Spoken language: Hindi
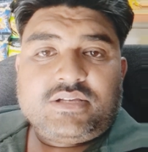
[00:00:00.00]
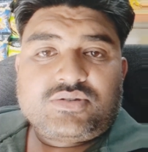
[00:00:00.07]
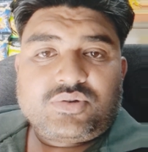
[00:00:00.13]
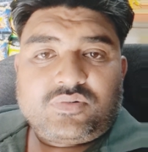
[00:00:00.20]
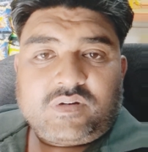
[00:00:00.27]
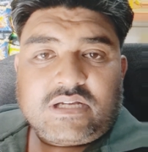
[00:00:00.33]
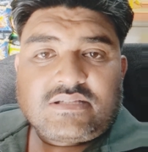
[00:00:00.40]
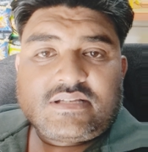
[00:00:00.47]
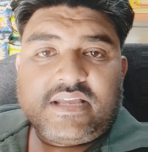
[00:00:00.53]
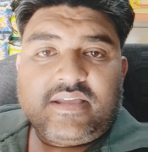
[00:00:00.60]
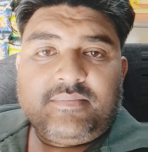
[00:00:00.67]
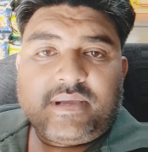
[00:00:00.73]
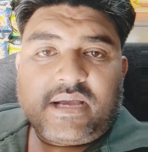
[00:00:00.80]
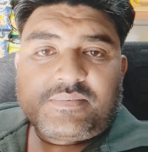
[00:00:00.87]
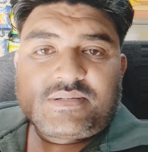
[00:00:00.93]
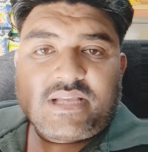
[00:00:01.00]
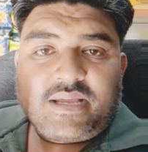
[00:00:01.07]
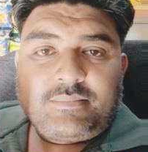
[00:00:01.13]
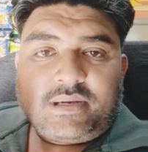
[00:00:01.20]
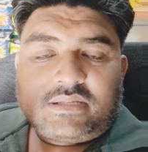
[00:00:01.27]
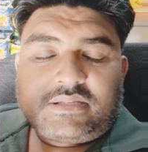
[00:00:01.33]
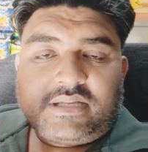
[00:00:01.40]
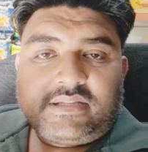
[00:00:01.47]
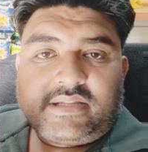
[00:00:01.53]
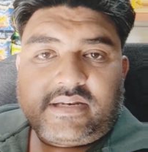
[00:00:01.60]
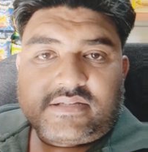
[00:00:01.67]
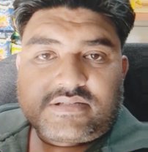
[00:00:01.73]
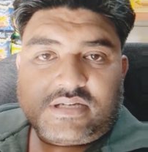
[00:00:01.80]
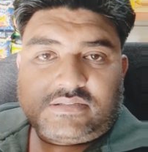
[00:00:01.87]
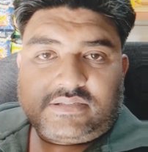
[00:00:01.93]
की शुरुआत से ही मैं आपसे एक बात कह देना
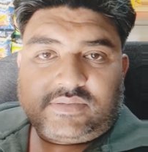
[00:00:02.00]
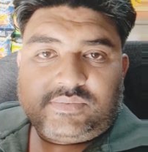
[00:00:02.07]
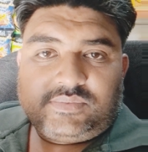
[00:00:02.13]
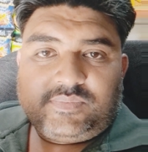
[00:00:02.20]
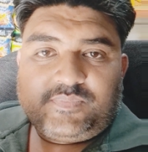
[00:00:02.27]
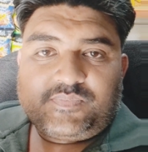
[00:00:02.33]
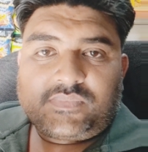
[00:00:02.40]
चाहता हूँ